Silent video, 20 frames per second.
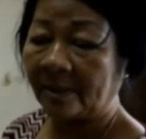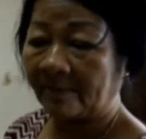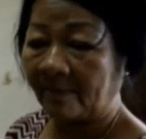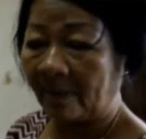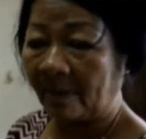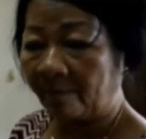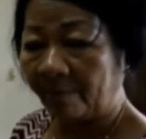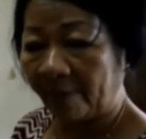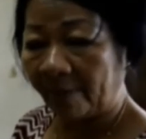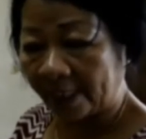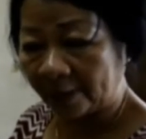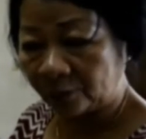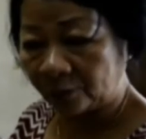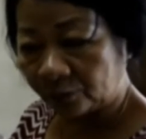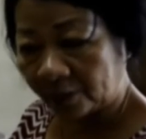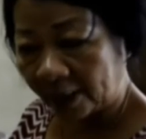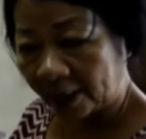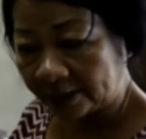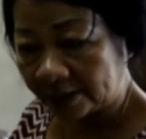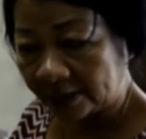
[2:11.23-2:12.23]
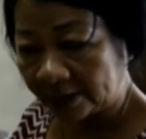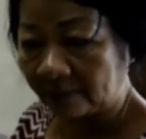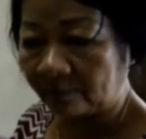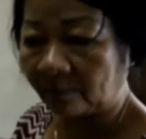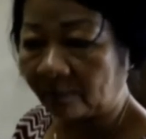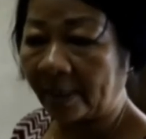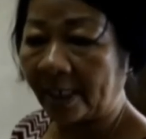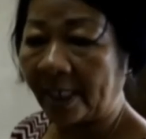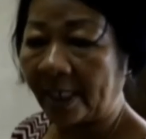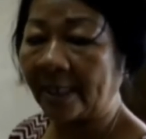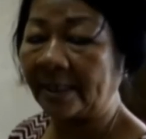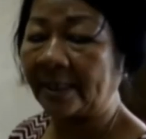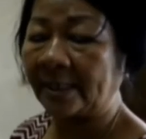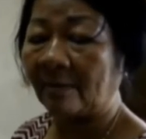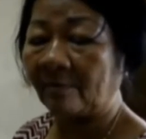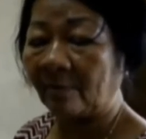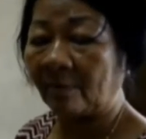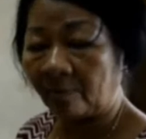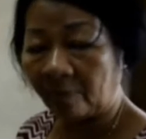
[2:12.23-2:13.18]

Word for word: mau pakai cuka sedikit boleh nggak mau